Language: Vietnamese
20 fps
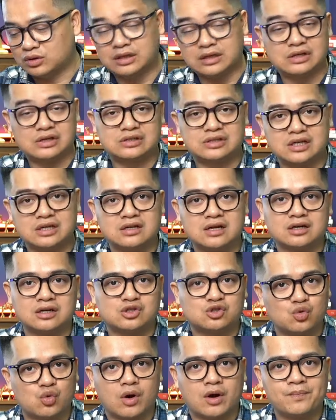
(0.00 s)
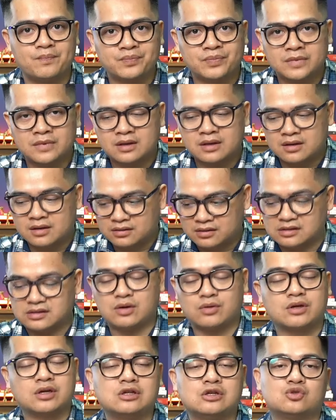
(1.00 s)
thị hình sin đang đi xuống. Thì
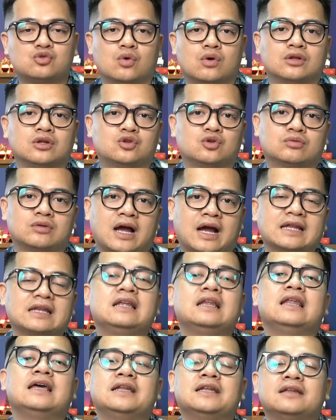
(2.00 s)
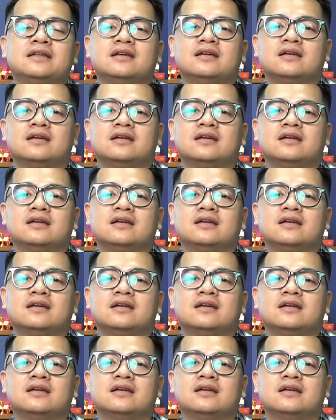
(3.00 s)
sau khi đi xuống thì chúng ta hãy đi lên